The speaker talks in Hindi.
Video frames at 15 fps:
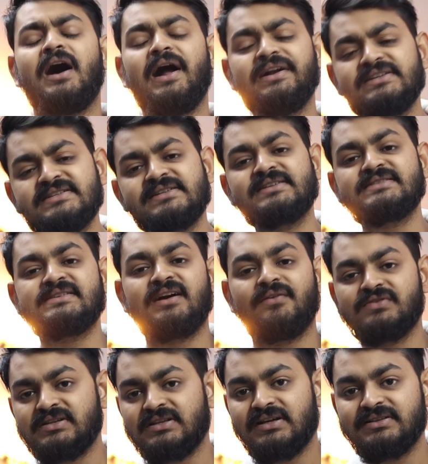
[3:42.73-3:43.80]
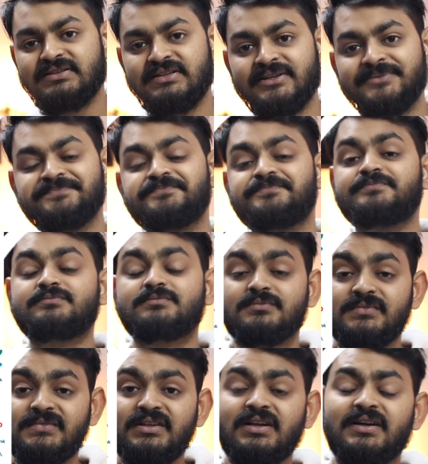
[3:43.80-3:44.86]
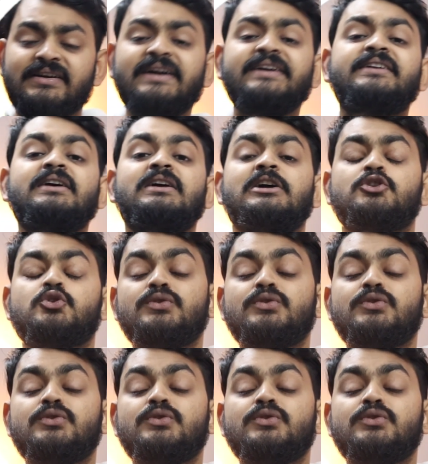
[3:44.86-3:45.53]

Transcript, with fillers: आई सेक्टर से काफ़ी ज़्यादा आती हैं राइट right?